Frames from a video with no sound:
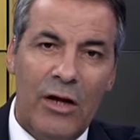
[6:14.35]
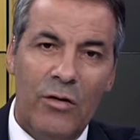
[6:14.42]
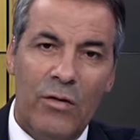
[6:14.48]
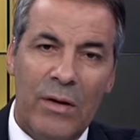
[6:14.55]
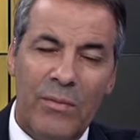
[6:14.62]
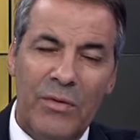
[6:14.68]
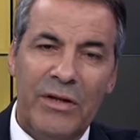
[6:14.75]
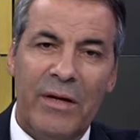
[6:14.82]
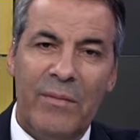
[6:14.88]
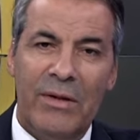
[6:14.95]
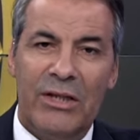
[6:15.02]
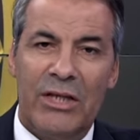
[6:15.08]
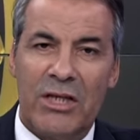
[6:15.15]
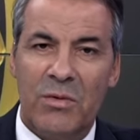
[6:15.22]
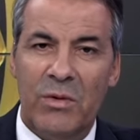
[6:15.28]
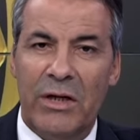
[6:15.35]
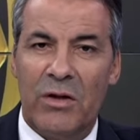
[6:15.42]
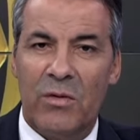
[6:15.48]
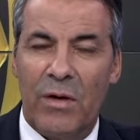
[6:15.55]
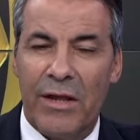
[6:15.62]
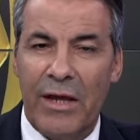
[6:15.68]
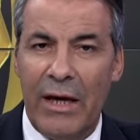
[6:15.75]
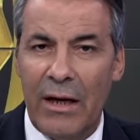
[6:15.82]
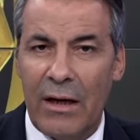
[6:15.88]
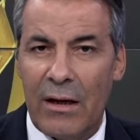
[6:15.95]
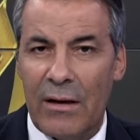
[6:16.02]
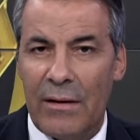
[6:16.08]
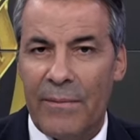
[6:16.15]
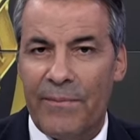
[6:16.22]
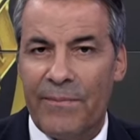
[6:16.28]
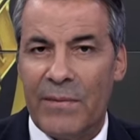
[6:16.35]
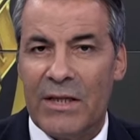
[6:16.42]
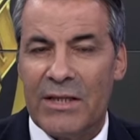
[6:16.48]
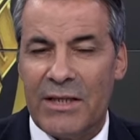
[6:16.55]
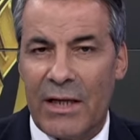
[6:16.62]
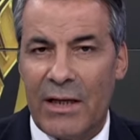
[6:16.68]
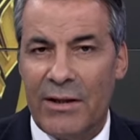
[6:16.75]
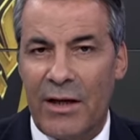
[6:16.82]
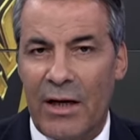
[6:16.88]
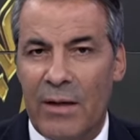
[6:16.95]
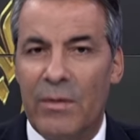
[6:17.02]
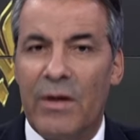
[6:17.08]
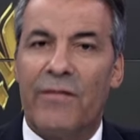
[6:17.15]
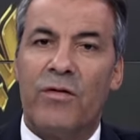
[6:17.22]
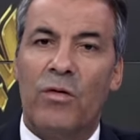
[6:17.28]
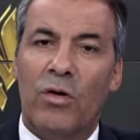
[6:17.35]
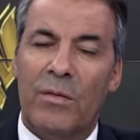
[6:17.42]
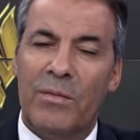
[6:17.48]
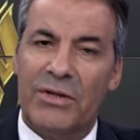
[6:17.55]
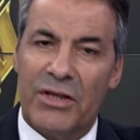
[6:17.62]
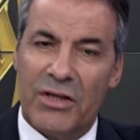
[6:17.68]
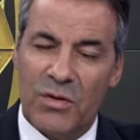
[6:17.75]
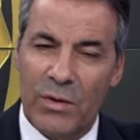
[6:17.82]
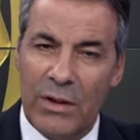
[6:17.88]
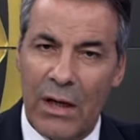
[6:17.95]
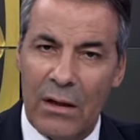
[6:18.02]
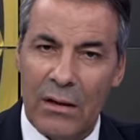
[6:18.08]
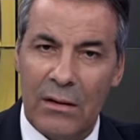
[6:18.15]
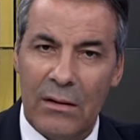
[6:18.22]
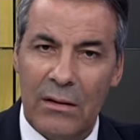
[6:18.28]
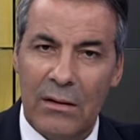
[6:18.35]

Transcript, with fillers: انه لابد من تسويه وثائق السكن تاعكم رفضوكم التسويه